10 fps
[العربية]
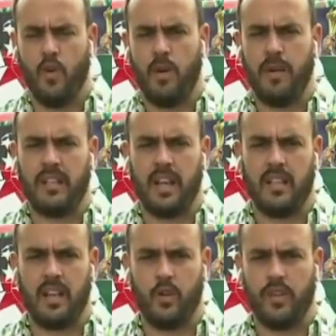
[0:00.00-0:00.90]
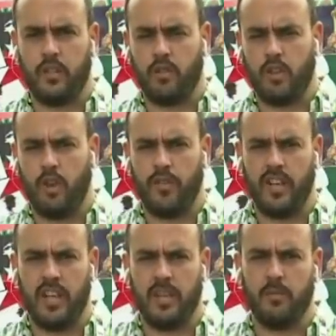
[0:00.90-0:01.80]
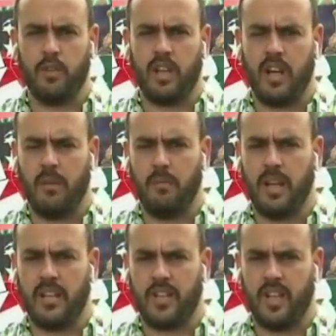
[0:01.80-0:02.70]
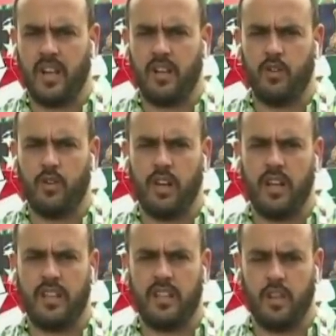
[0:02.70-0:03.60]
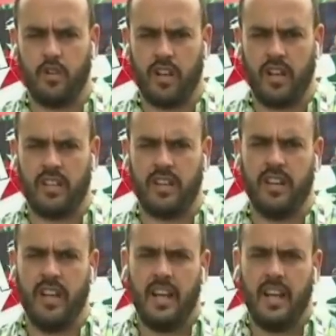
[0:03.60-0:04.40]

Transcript: وبعدها تكون ندوة صحفية لمنتخب سيراليون الذي سيجري أيضا